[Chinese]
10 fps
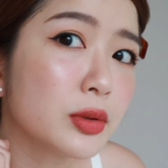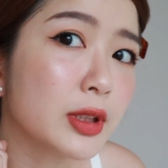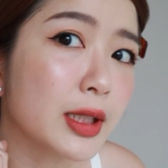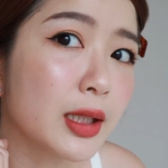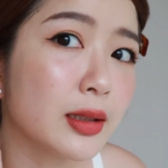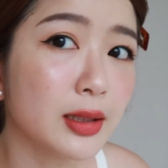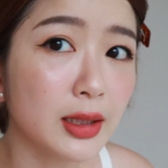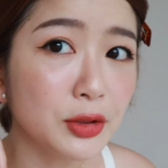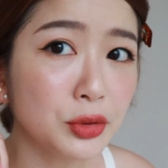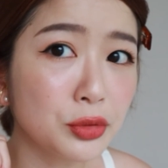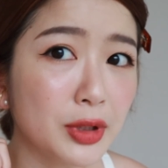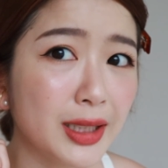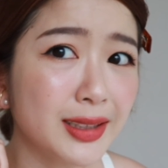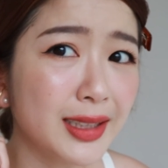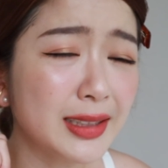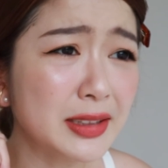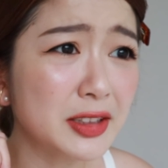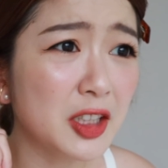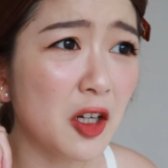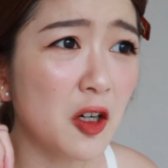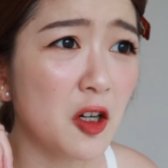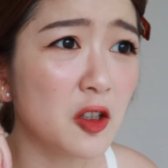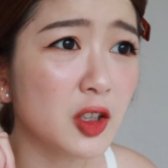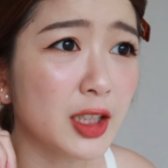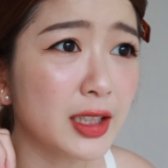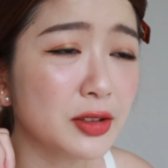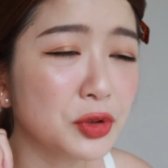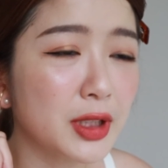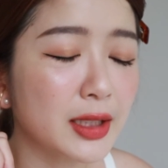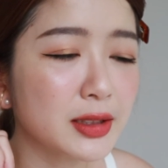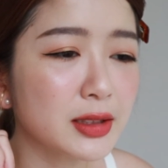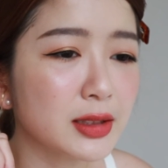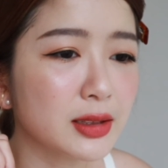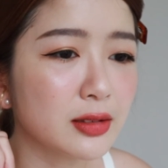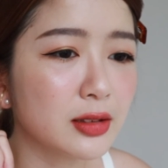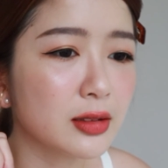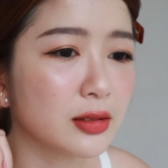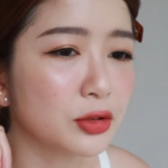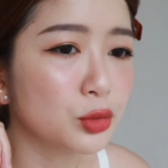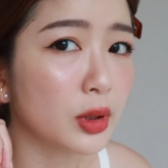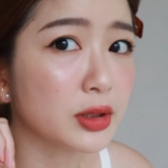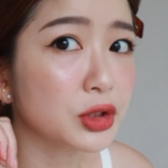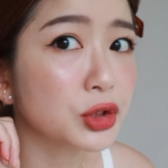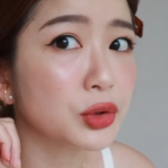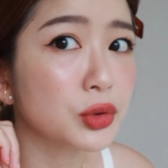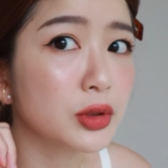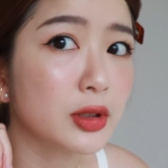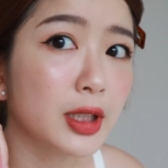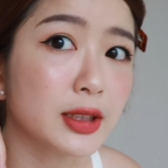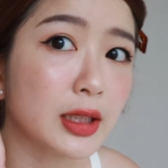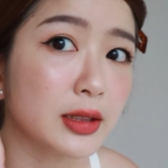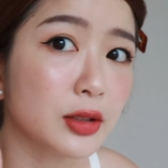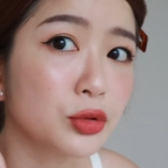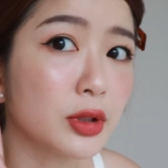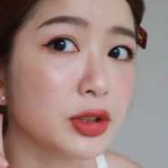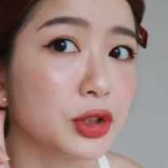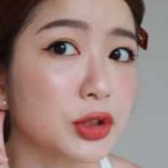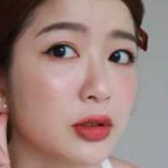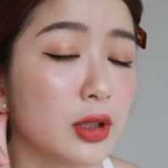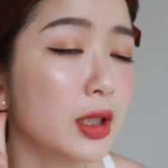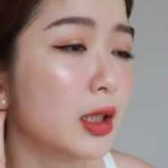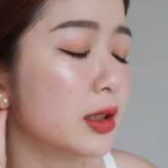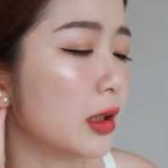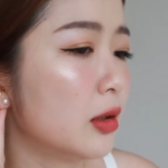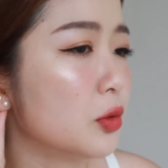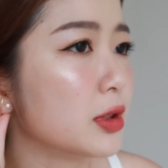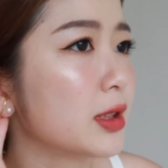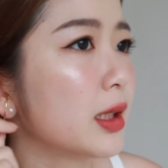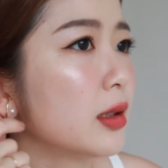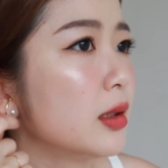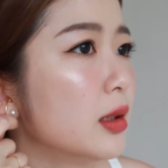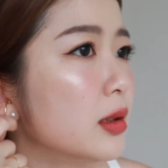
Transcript: 你看，就我觉得它戴这超好看，就是它是那个钻石的，看起来像钻石。然后我现在